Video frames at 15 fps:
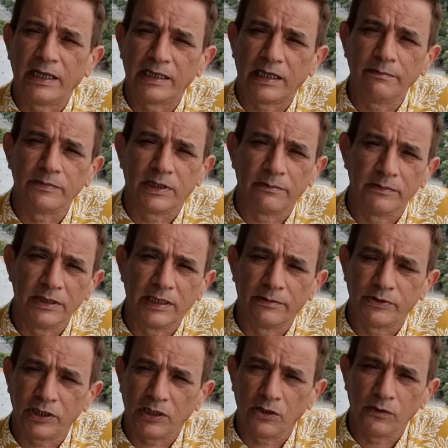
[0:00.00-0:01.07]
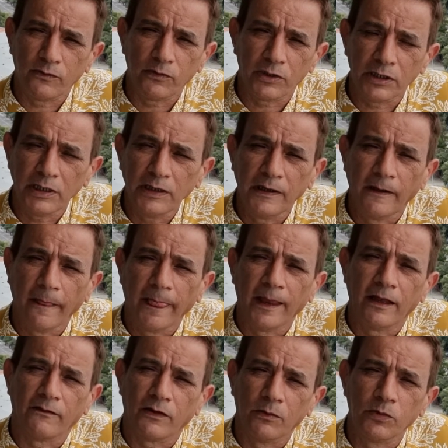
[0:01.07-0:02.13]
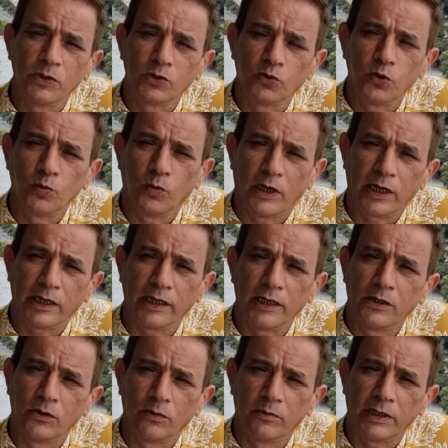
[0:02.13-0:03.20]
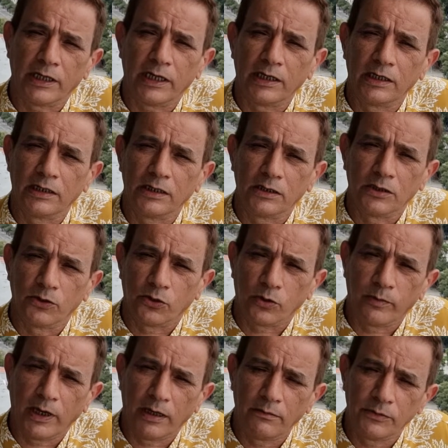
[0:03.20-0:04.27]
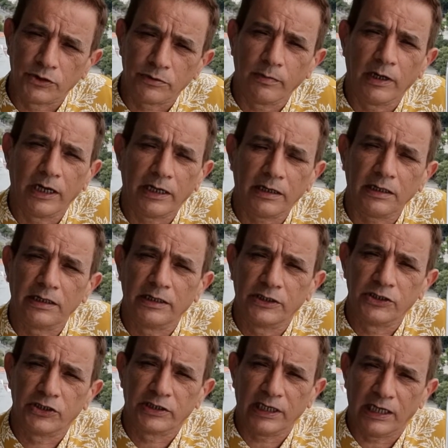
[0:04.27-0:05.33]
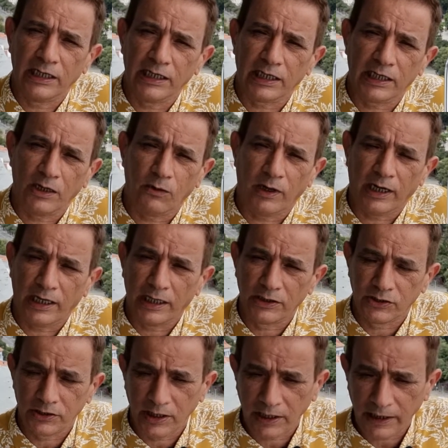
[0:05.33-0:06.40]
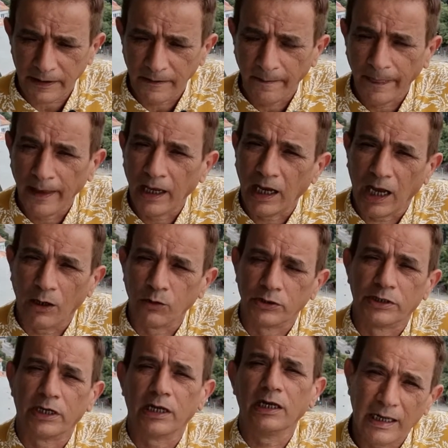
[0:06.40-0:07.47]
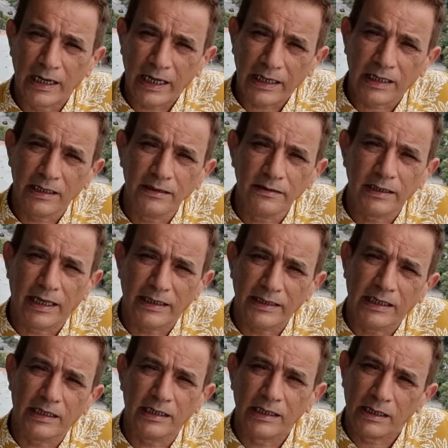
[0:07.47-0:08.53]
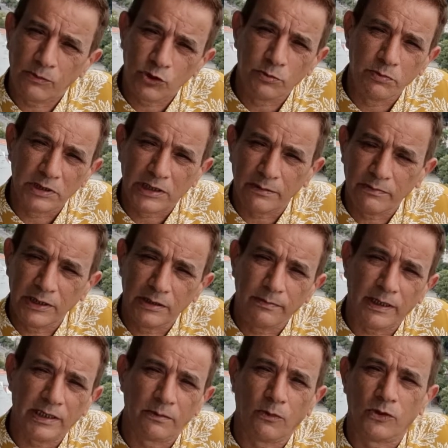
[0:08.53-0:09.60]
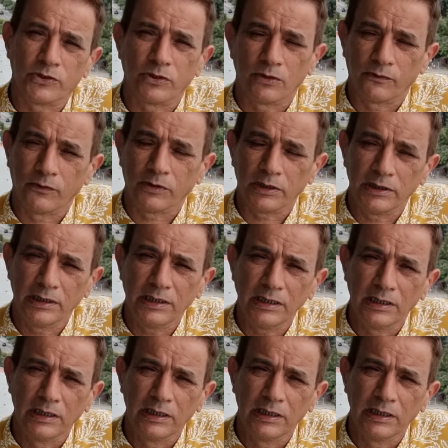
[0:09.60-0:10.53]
اذا تم تمديدها بشكل افقي فممكن تكون معرضه انه مثلا يضربها مسمار نتيجه تعليق لوحه على الجدار او الدريل، لكن احيانا لابد من تمديد بعض المواسير الافقيه